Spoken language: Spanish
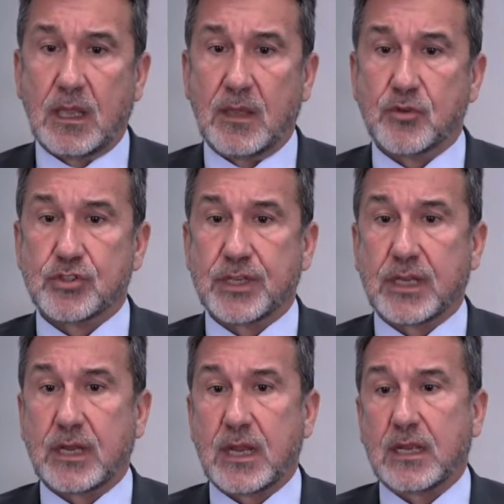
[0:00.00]
Hemos de
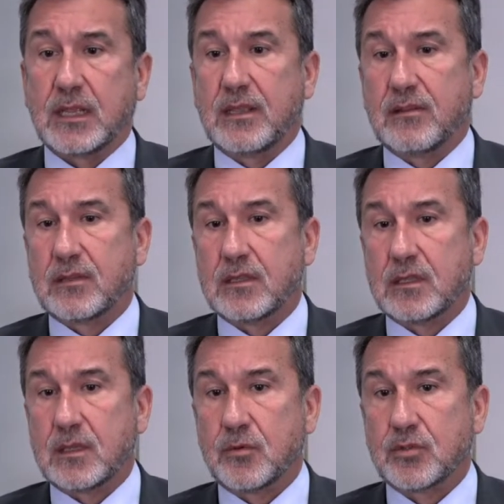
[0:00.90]
crear
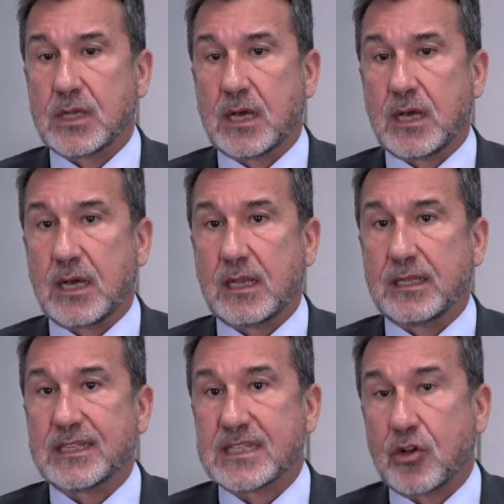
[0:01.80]
incentivos al
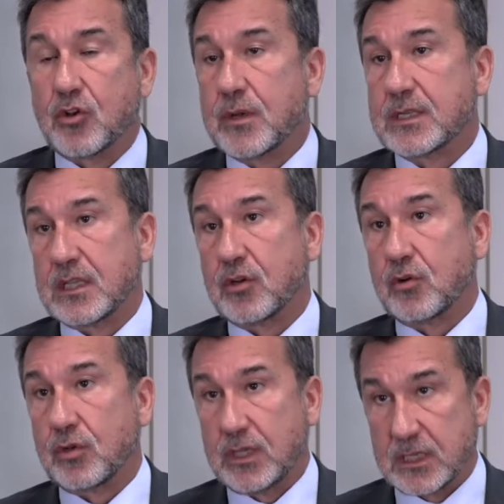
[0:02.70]
desarrollo de nuevas
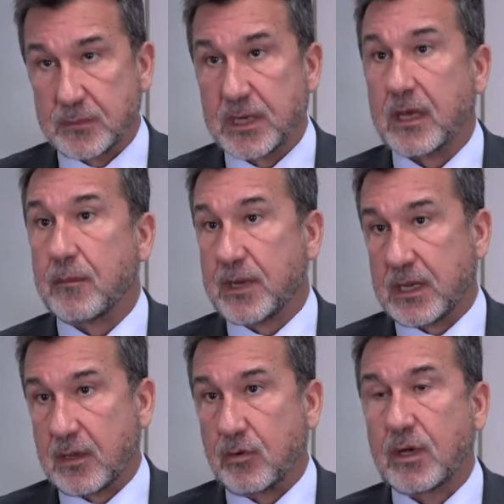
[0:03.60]
tecnologías para,
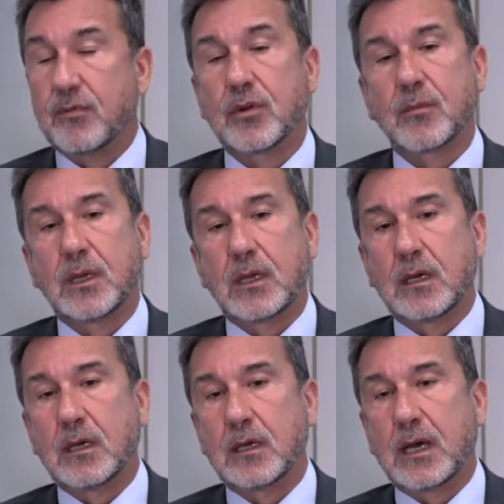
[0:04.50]
para de alguna forma
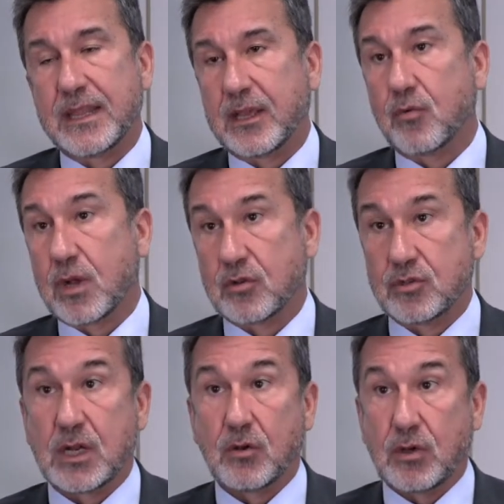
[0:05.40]
eh,
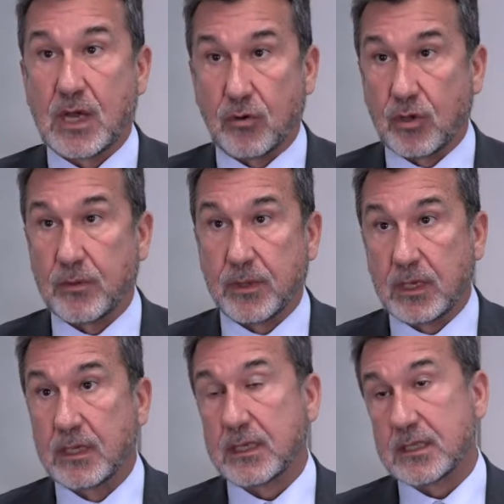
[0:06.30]
adecuarnos a lo que
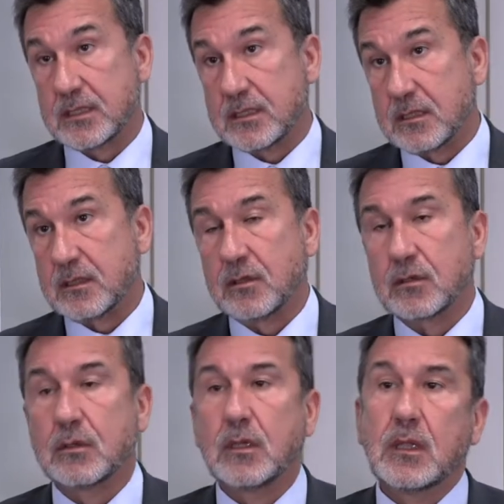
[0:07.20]
viene y en ese
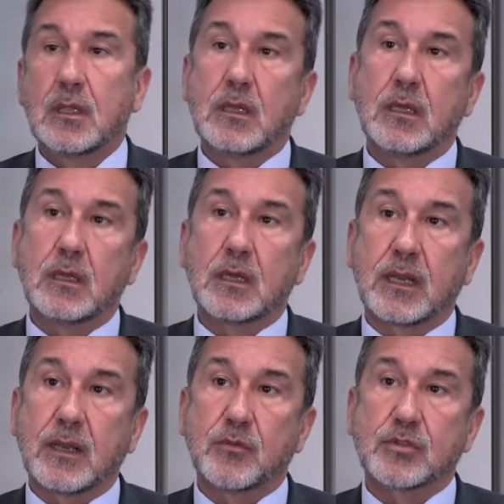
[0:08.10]
sentido eh,
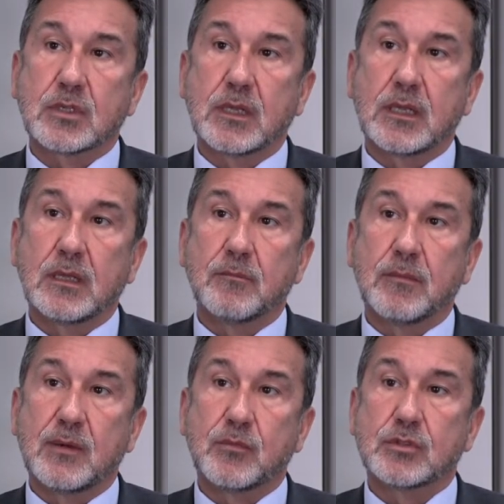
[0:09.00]
creemos que
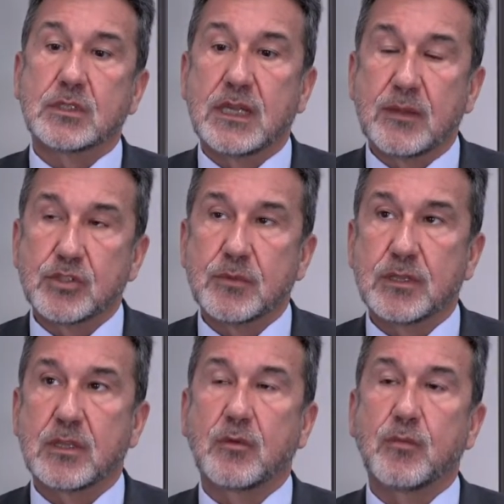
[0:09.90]
vamos, hemos
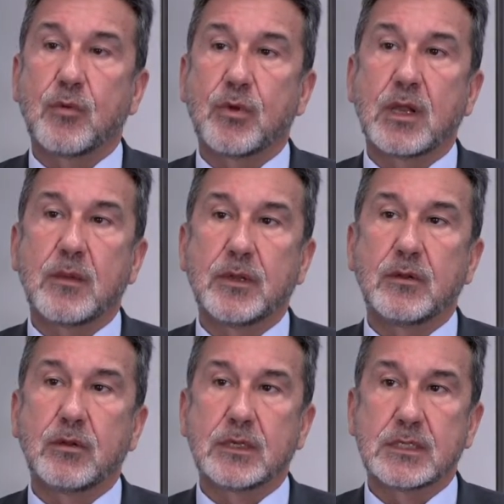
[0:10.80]
empezado a ir por el buen
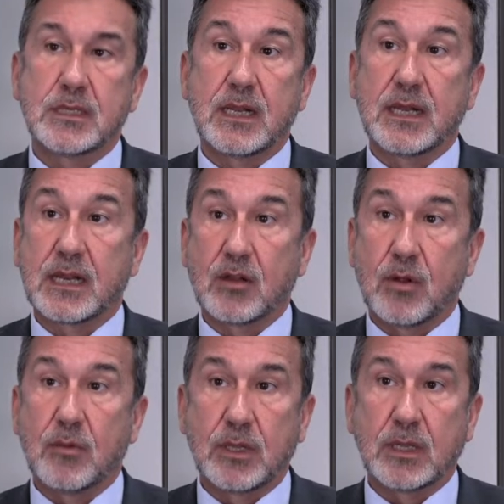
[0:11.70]
camino en lo que sería el gas
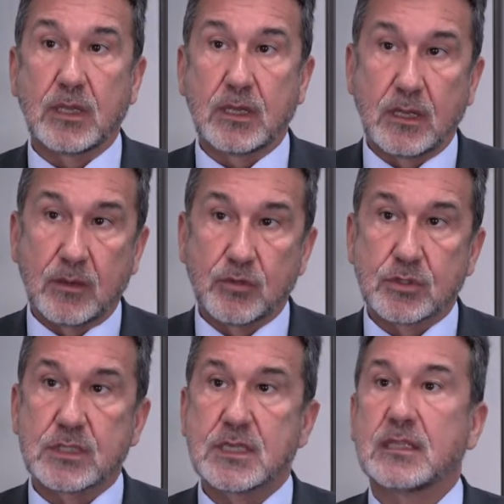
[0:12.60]
renovable, que
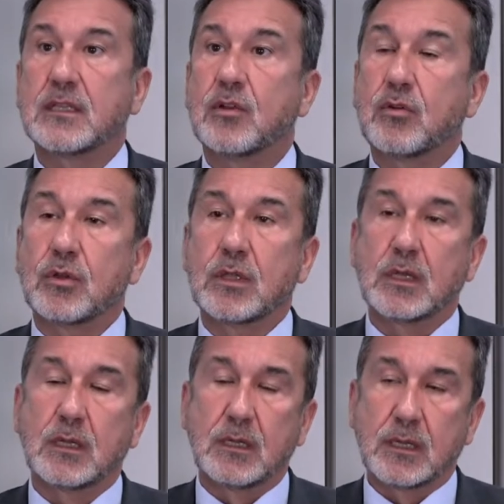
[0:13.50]
creemos que es la
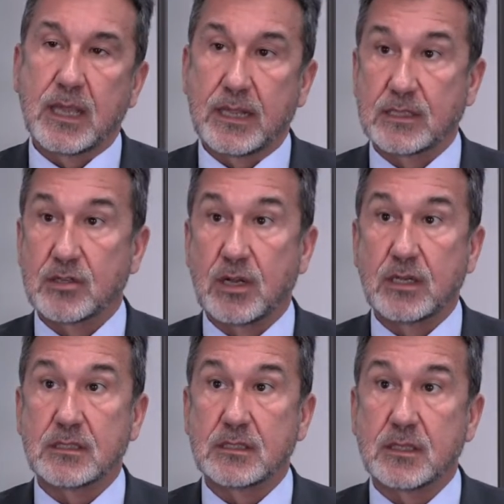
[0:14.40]
tecnología que hay que desarrollar
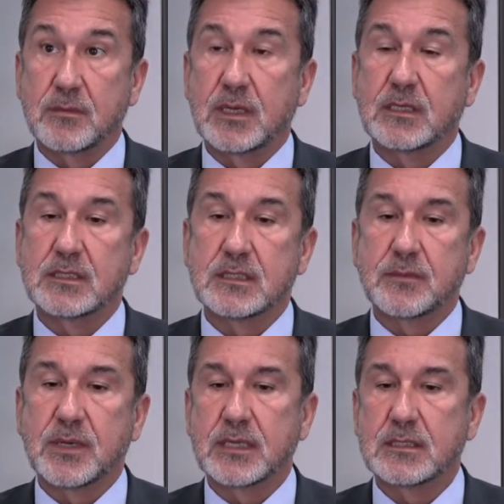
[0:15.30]
en el sistema,
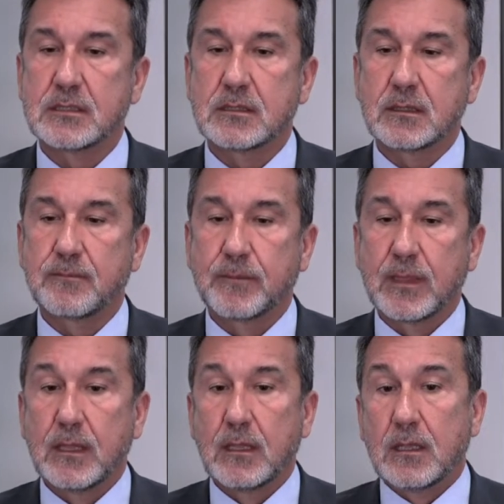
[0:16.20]
sistema gasista.
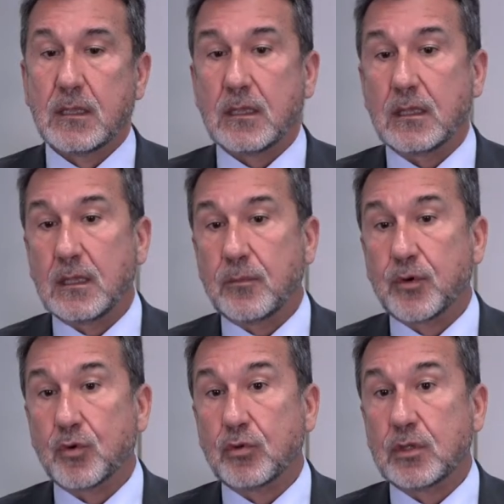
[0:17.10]
Y
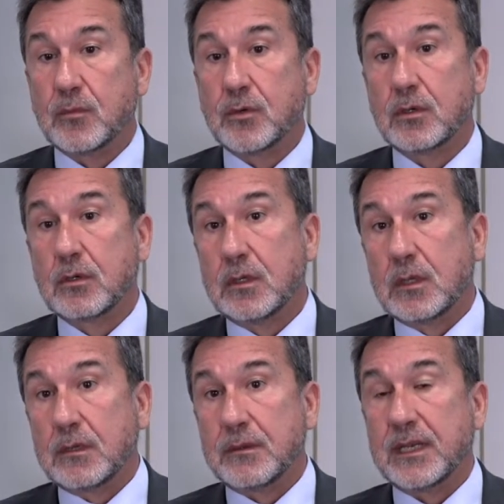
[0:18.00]
por último,
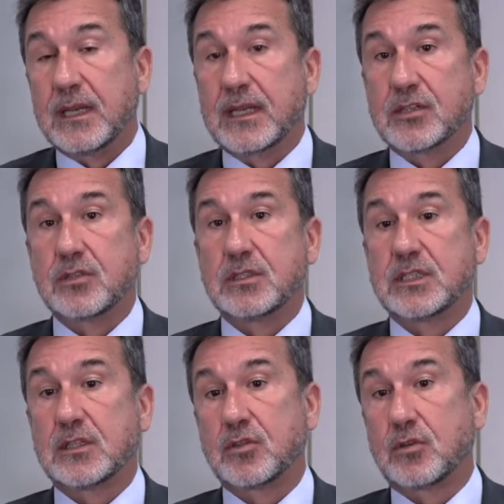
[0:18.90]
y en el caso del
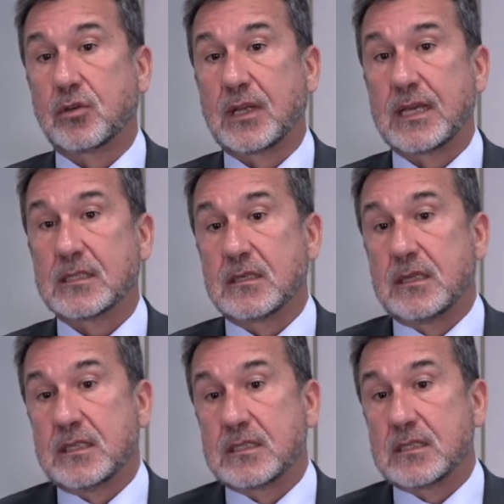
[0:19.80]
sector gas
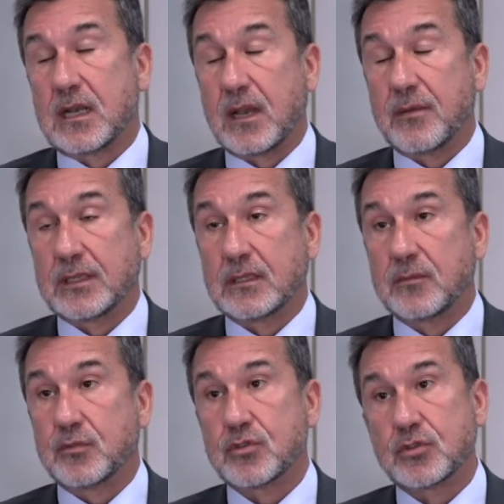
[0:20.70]
es
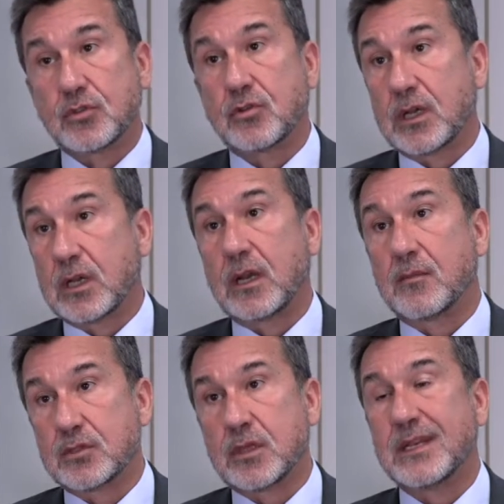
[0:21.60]
relevante, pues nosotros lo que
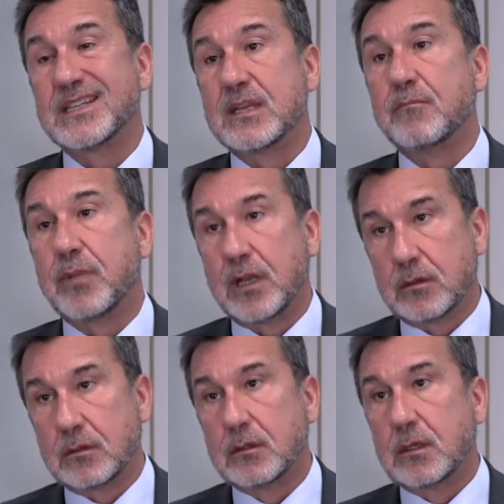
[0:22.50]
creamos también es
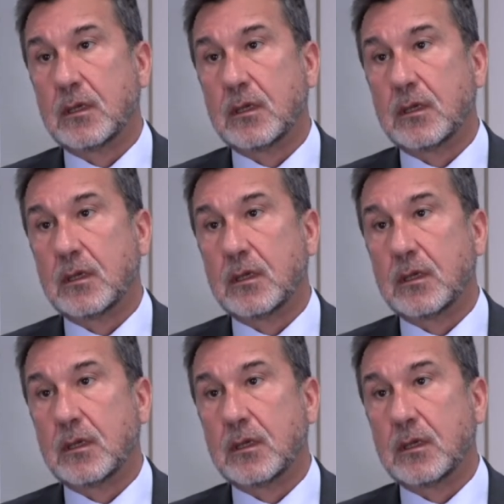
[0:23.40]
empleo